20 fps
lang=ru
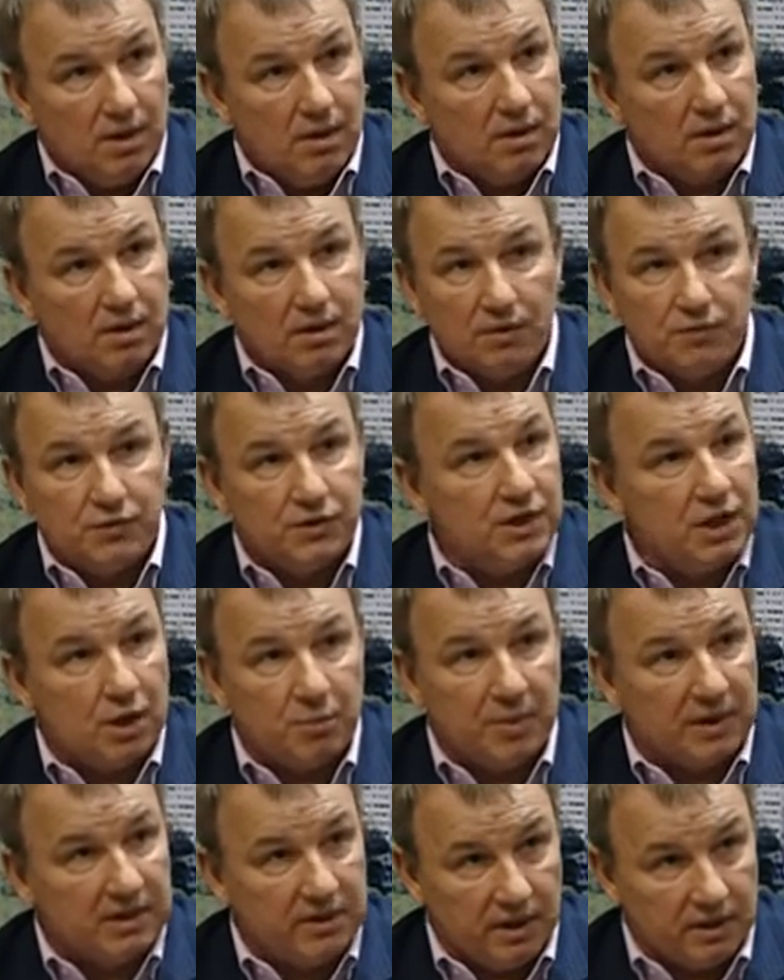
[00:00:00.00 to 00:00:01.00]
э, всех
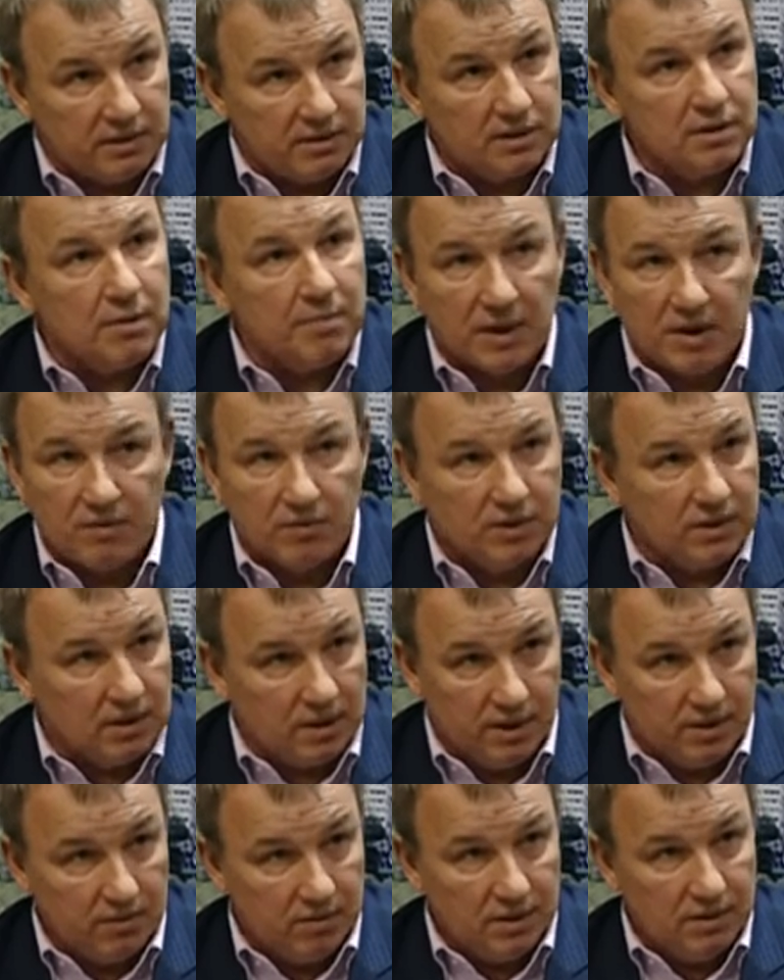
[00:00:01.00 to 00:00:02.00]
подряд, направо и
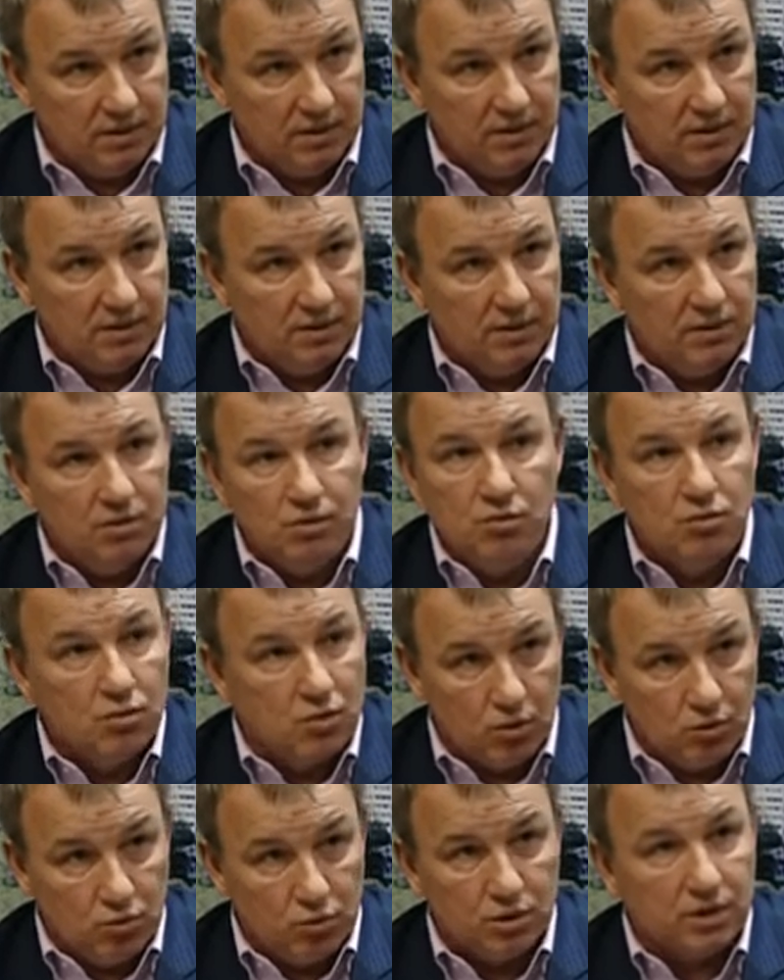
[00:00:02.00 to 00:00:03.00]
налево,
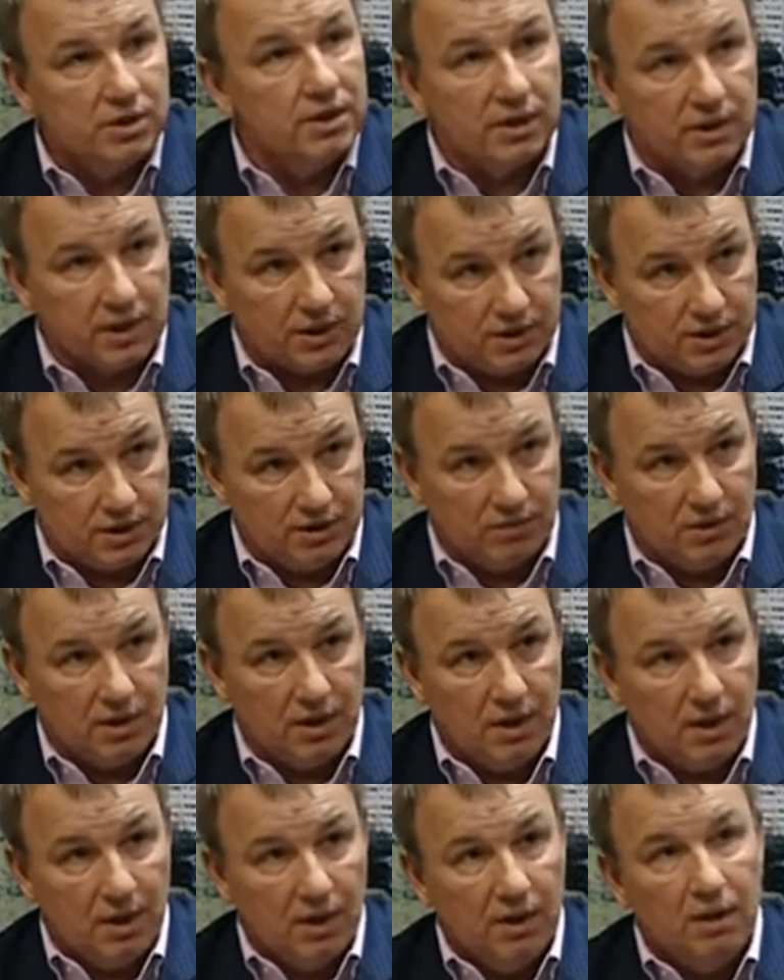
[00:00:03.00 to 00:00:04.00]
неуклюже, некрасиво
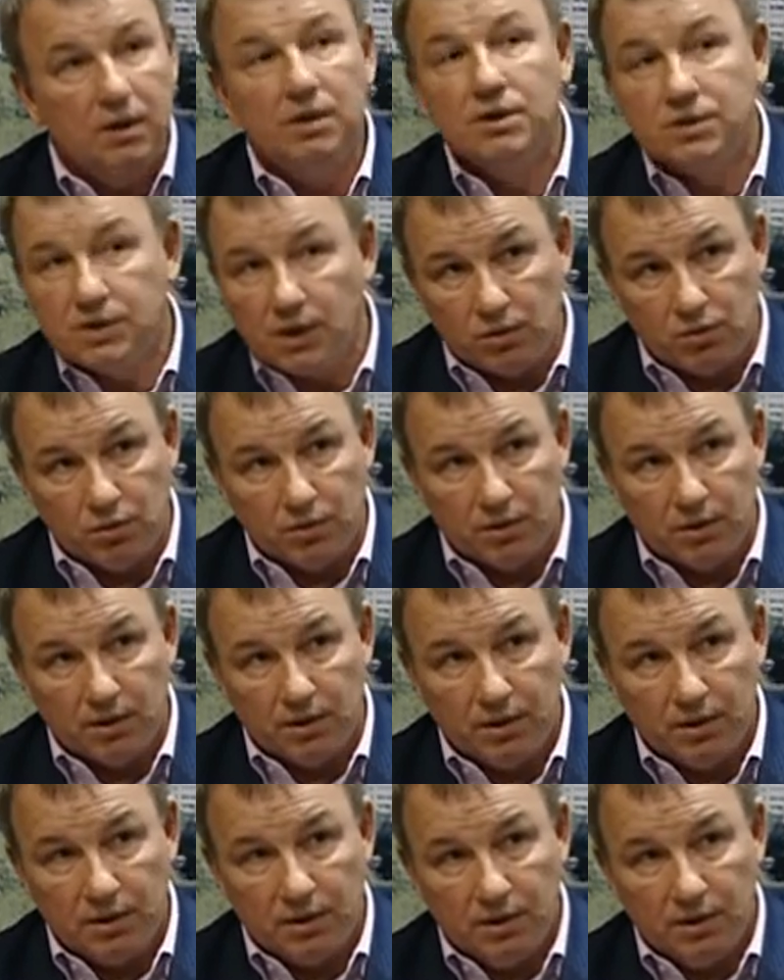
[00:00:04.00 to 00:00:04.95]
и незаконно.